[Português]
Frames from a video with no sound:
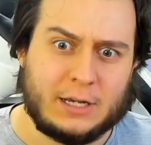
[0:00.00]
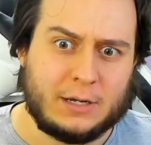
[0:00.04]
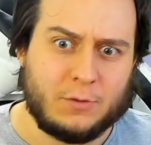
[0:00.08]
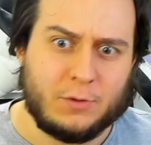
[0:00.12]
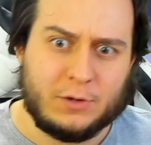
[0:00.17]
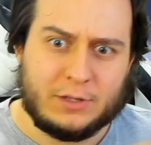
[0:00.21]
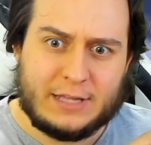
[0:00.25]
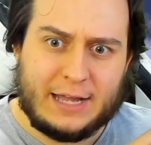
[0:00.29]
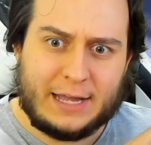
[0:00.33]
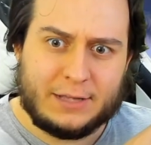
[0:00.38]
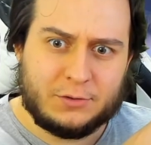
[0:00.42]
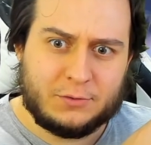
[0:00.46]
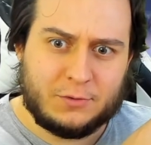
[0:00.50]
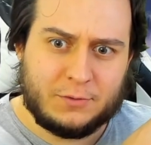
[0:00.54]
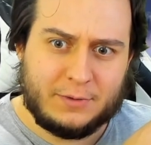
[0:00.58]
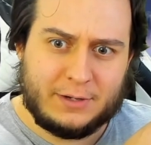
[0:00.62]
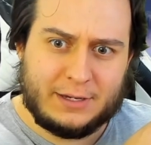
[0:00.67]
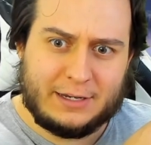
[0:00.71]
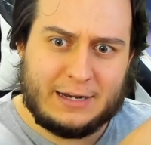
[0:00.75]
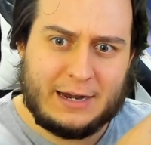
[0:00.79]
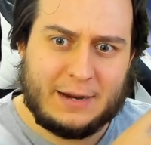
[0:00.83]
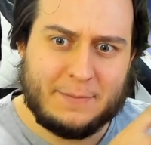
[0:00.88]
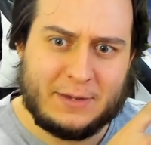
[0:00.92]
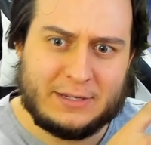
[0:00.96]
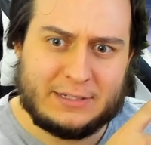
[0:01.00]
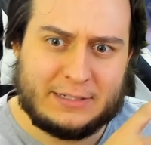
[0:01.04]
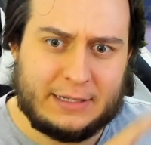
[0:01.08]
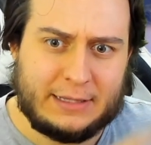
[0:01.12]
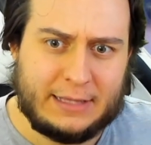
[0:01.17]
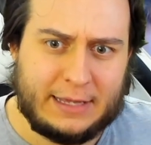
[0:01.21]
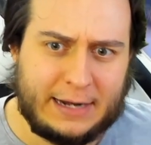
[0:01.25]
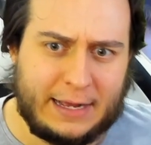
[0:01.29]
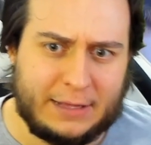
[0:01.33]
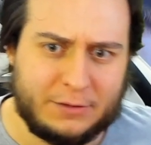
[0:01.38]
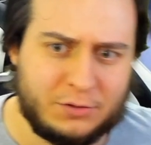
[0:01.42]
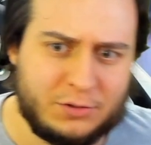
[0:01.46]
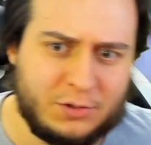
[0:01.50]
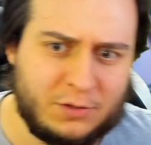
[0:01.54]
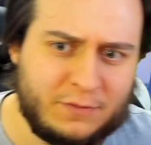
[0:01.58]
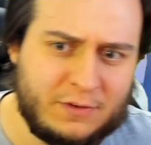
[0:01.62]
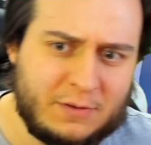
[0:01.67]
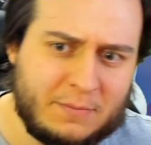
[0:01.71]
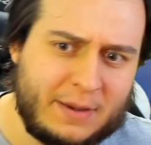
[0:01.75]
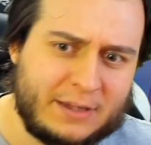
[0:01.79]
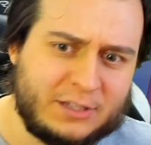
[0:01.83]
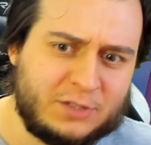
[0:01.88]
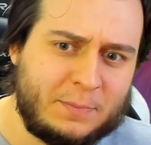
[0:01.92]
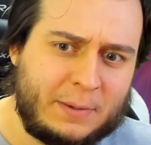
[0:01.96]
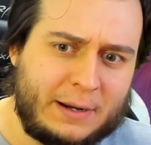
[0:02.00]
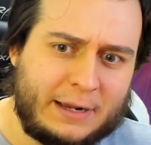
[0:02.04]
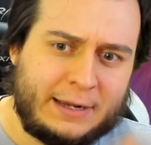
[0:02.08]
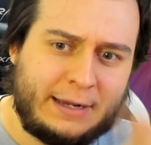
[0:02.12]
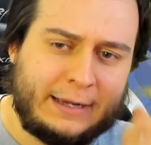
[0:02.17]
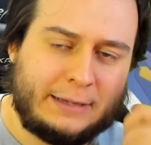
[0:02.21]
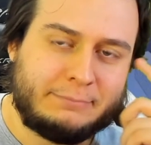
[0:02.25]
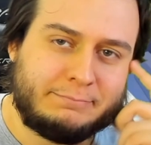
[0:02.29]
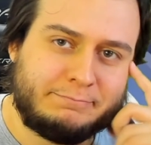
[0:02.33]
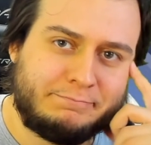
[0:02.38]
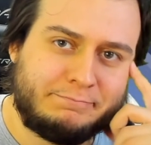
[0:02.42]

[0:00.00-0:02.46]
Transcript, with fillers: Cuidado com o Guilherme acelerado. Deixa eu vir mais pra cá.